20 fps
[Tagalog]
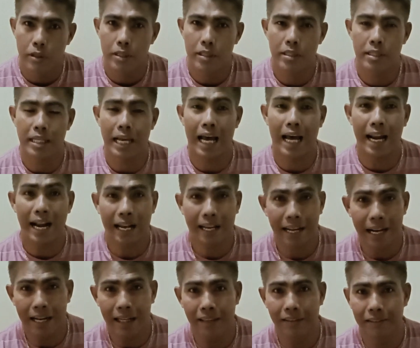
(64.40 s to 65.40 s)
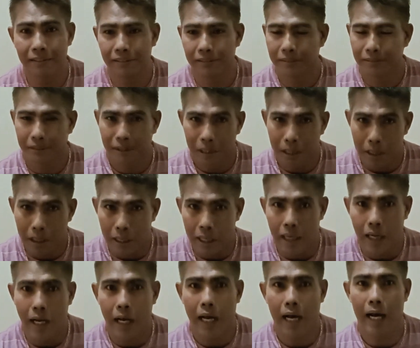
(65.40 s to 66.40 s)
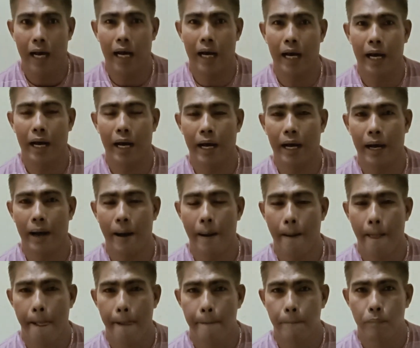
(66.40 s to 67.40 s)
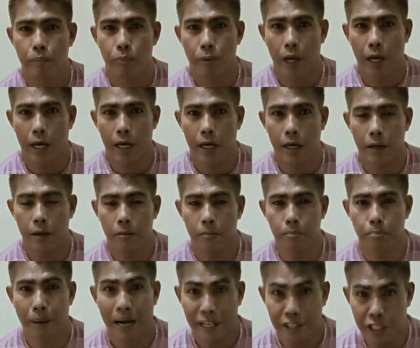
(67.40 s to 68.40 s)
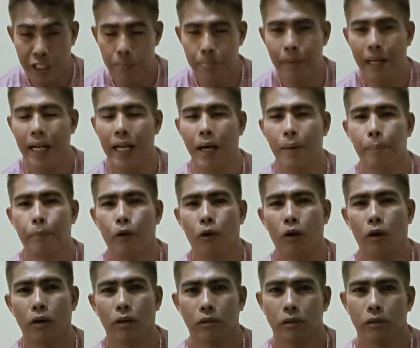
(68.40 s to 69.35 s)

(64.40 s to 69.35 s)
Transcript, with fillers: sa halagang uh, budget mill lang po.